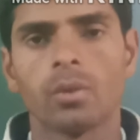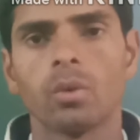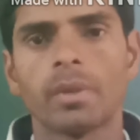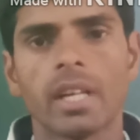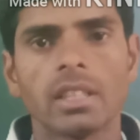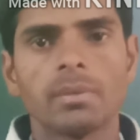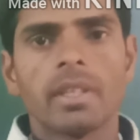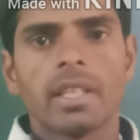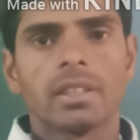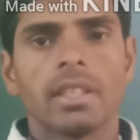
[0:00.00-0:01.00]
ग्रुप
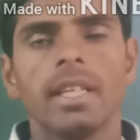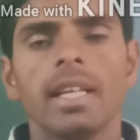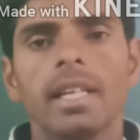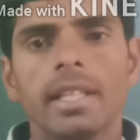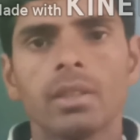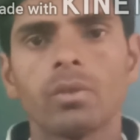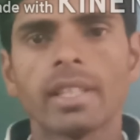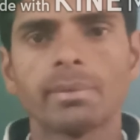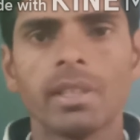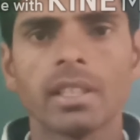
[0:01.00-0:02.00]
ट्रांसफर रिएक्शन है इनको
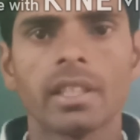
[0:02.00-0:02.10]
एक्सप्लेन